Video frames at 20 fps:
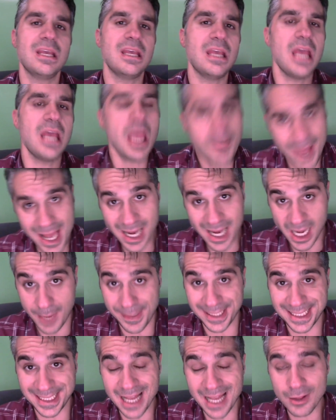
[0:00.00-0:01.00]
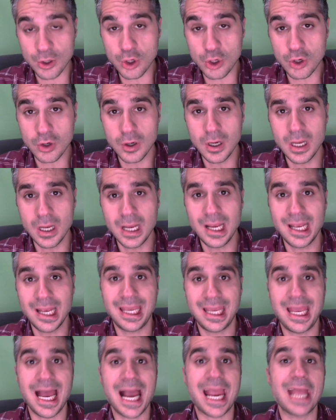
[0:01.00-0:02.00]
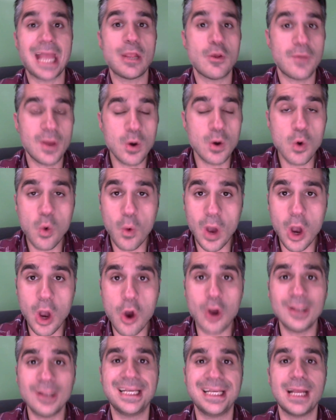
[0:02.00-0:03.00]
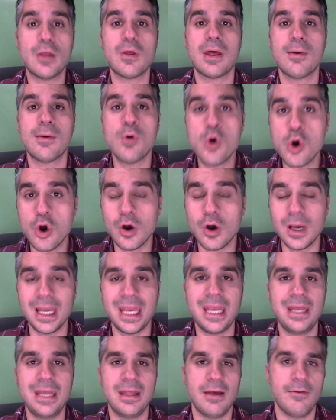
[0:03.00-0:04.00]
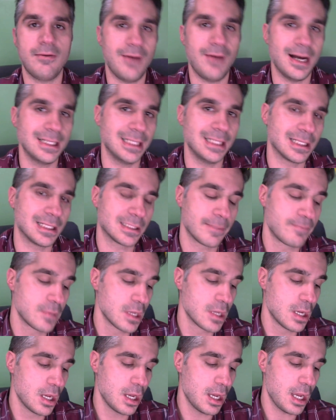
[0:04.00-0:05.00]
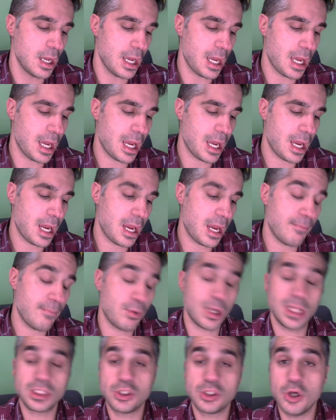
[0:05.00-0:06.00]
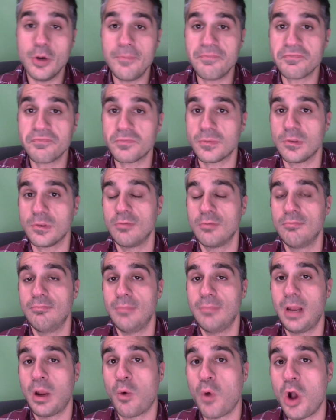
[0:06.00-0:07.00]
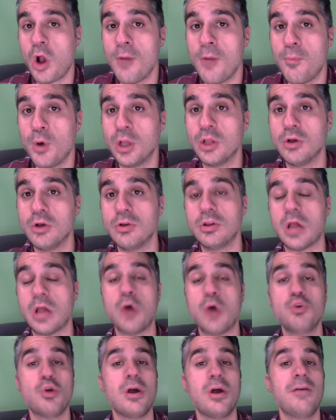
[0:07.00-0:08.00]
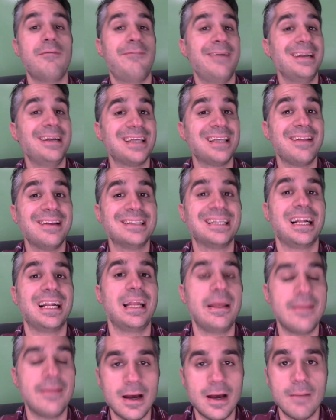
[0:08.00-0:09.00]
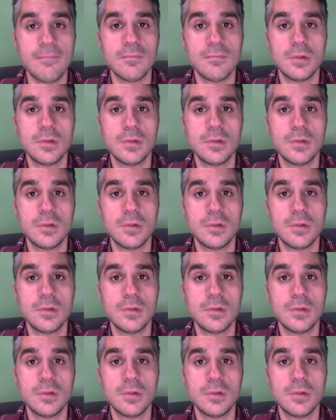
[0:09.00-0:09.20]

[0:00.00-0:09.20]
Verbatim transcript: y bien revisado, que a que nos den un juego lleno de bugs y de fallas. Eh, por eso, el juego es bueno, aún no hay fecha de salida,